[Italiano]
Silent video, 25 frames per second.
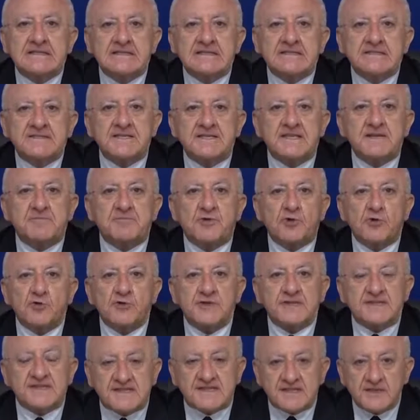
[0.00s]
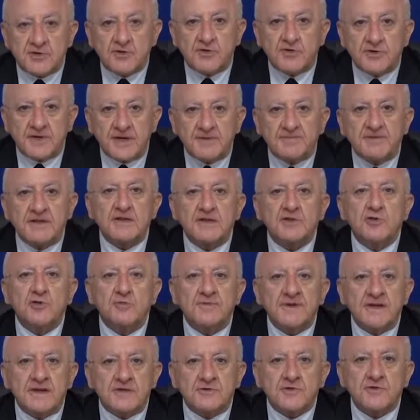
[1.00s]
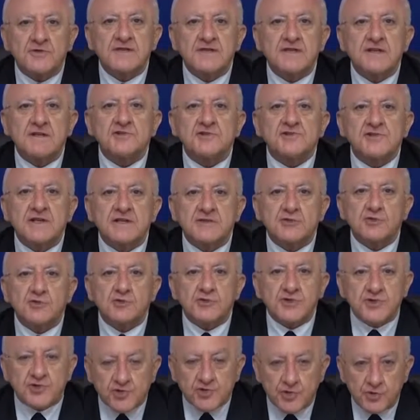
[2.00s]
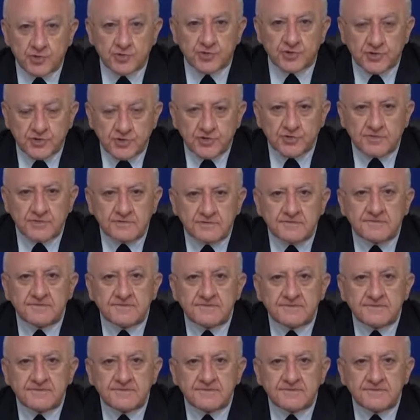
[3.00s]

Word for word: di protezione per gli operatori del 118,